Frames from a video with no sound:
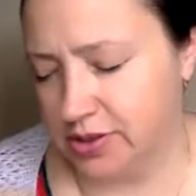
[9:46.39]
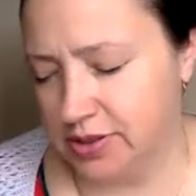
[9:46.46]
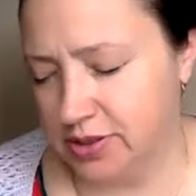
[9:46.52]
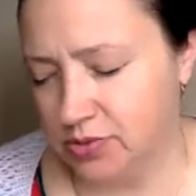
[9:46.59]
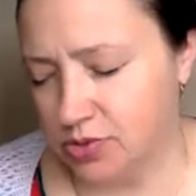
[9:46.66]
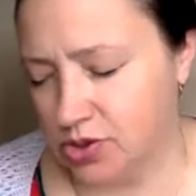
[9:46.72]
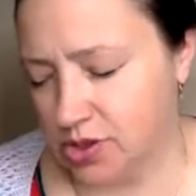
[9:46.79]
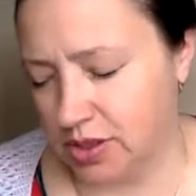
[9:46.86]

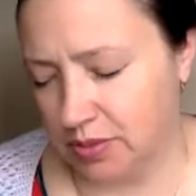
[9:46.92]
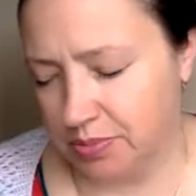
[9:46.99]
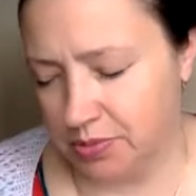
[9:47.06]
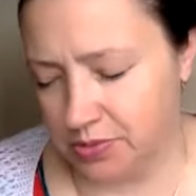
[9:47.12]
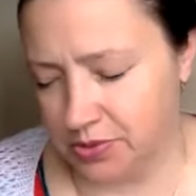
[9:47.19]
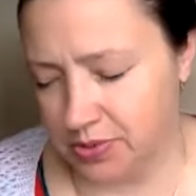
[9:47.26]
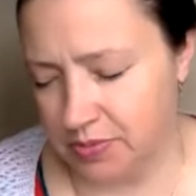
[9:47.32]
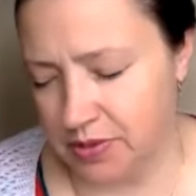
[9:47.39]
дедушка,
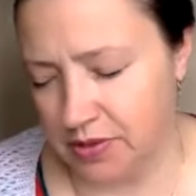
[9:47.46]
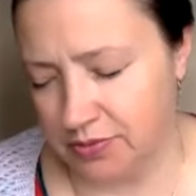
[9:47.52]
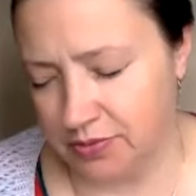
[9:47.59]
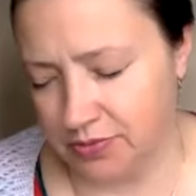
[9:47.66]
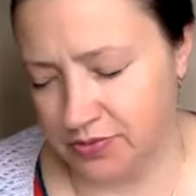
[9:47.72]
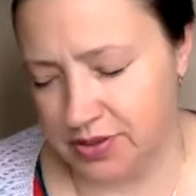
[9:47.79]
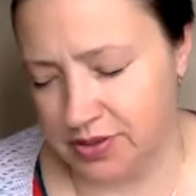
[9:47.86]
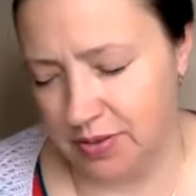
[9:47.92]
просто меня вот
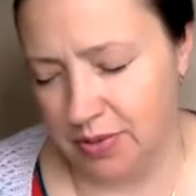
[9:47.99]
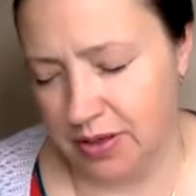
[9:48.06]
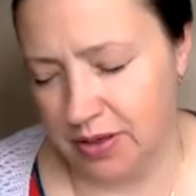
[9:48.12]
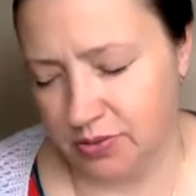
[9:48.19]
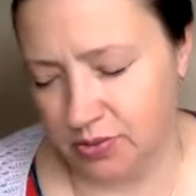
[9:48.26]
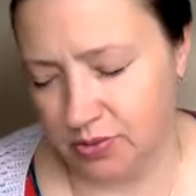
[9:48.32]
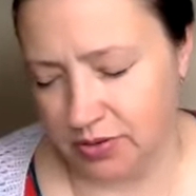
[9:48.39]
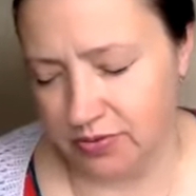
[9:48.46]
в 7
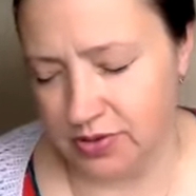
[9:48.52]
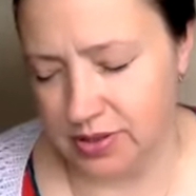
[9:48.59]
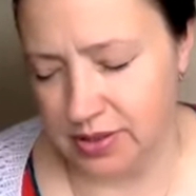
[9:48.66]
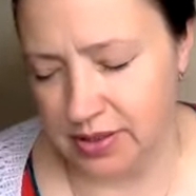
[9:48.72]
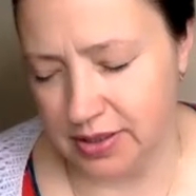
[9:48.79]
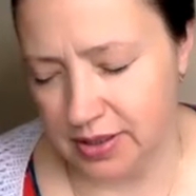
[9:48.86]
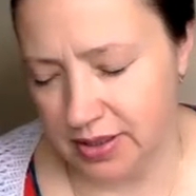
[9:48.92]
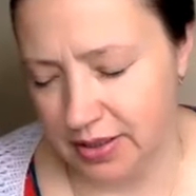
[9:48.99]
лет отвезли
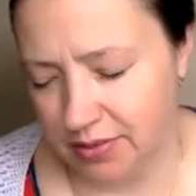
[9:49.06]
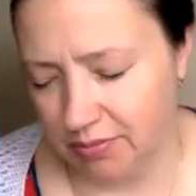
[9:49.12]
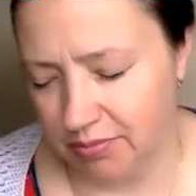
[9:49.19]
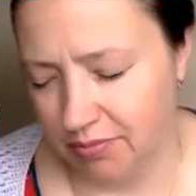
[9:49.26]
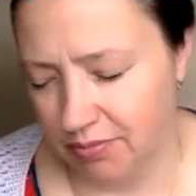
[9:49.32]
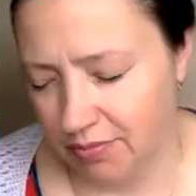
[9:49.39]
к ним.